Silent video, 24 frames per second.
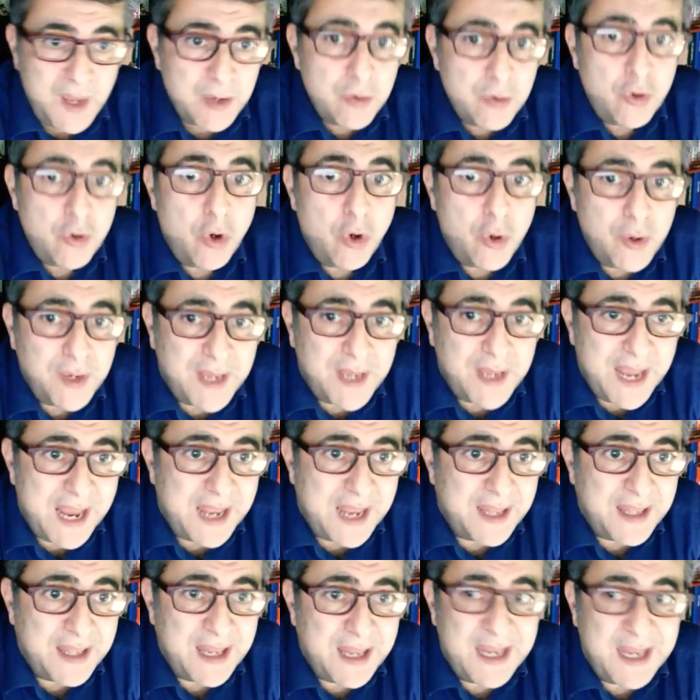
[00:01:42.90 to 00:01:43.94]

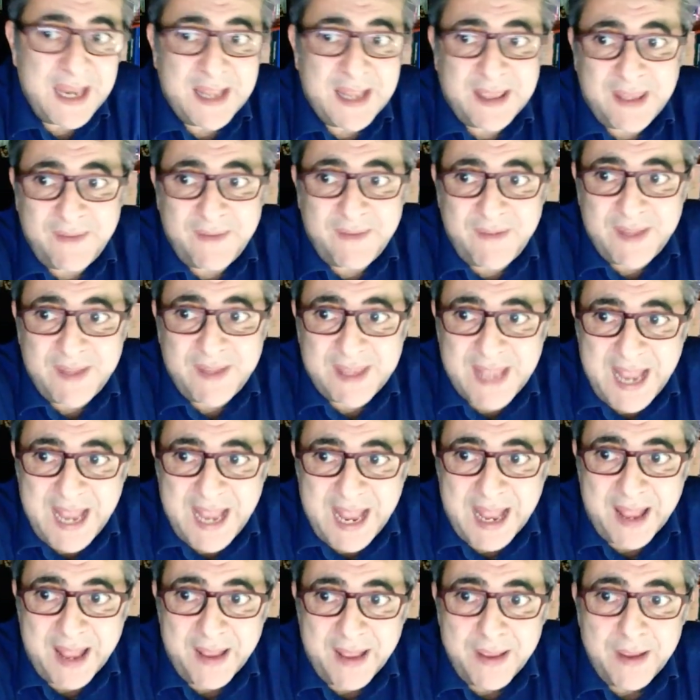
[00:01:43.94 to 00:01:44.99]
nonché delle
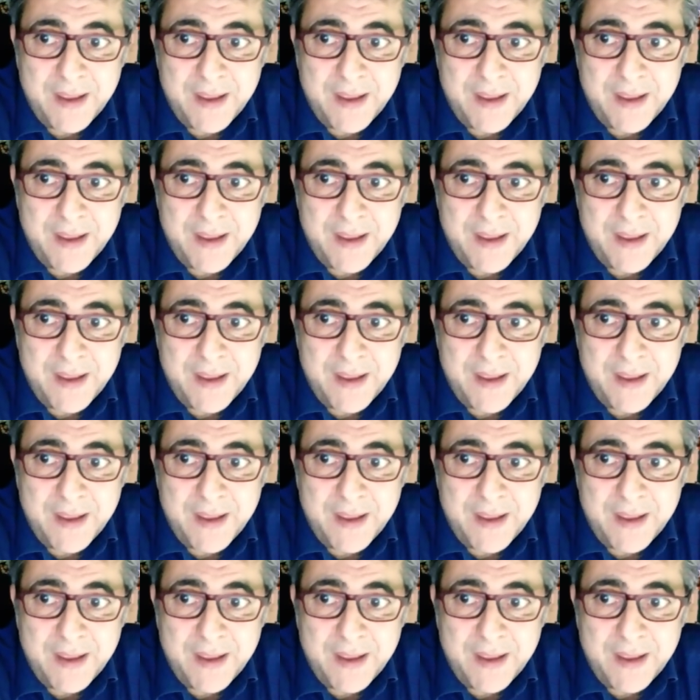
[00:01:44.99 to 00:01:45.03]
attività